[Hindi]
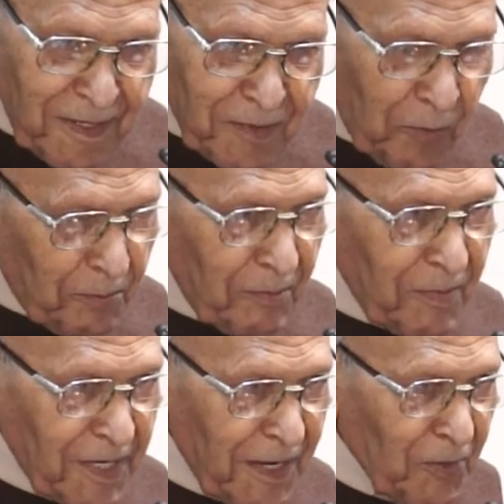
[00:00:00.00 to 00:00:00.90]
तो
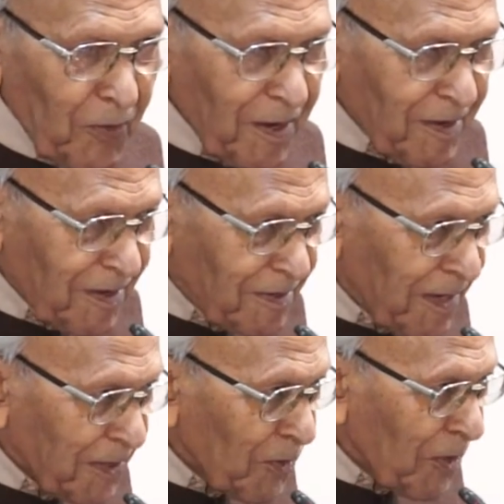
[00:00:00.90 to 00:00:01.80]
लड़कों
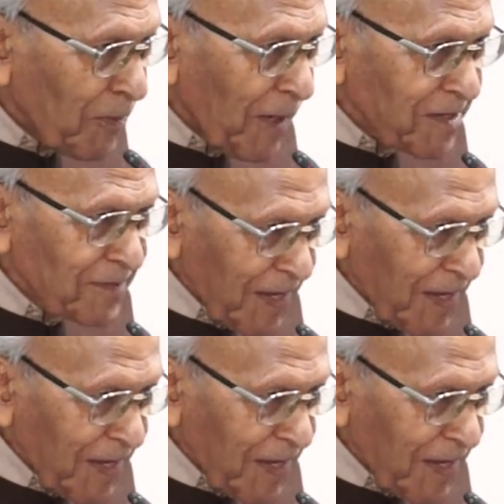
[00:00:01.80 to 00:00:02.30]
लड़कों के पास